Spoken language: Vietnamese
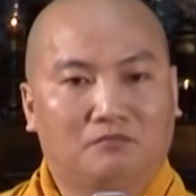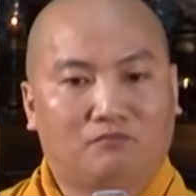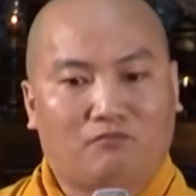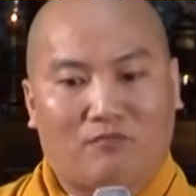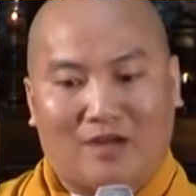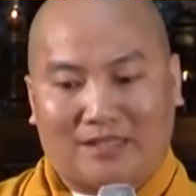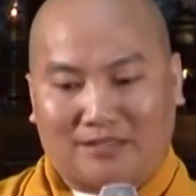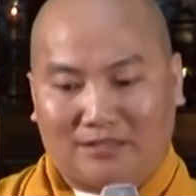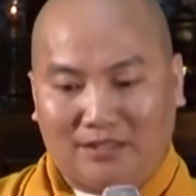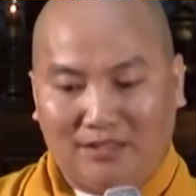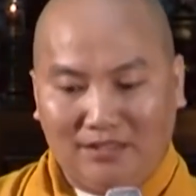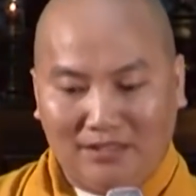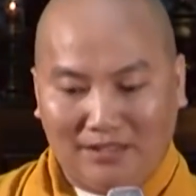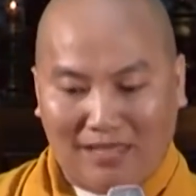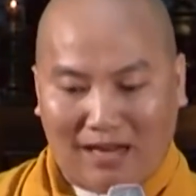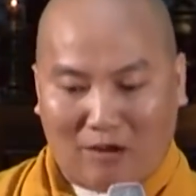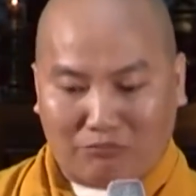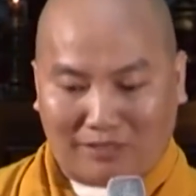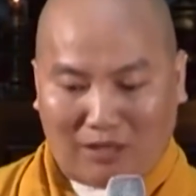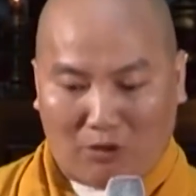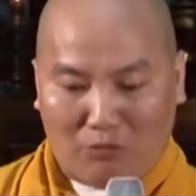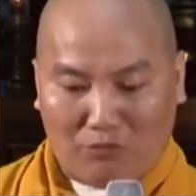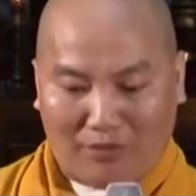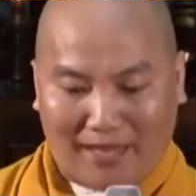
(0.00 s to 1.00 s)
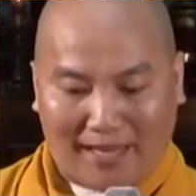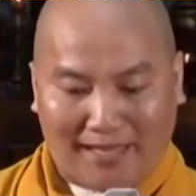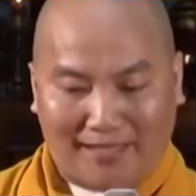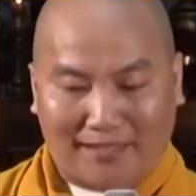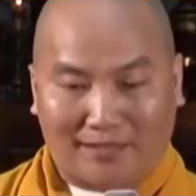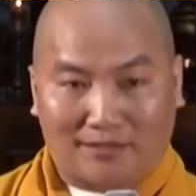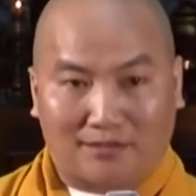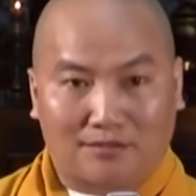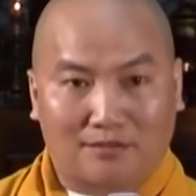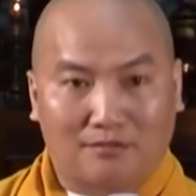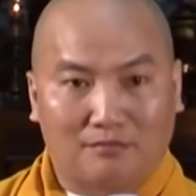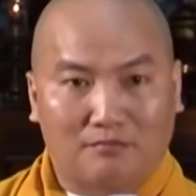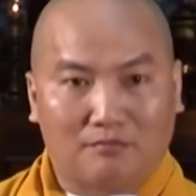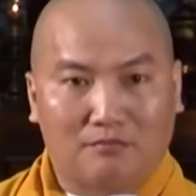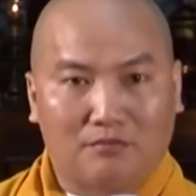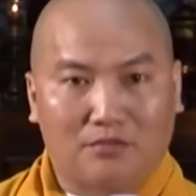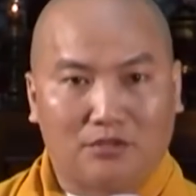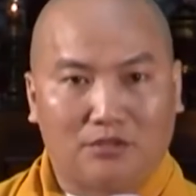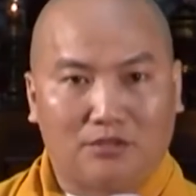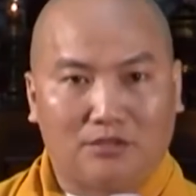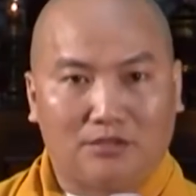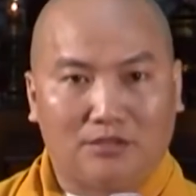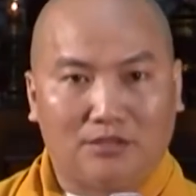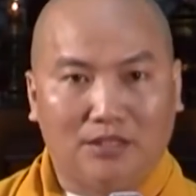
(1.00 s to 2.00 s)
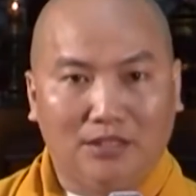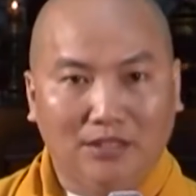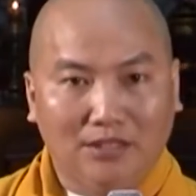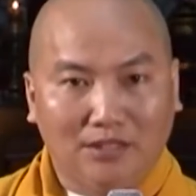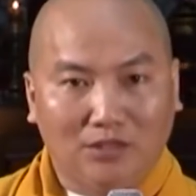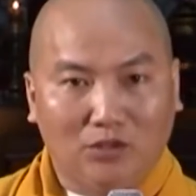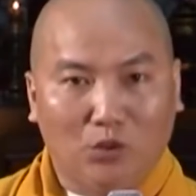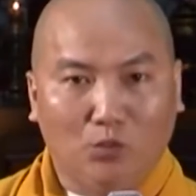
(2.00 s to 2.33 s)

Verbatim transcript: Và chính là câu này chính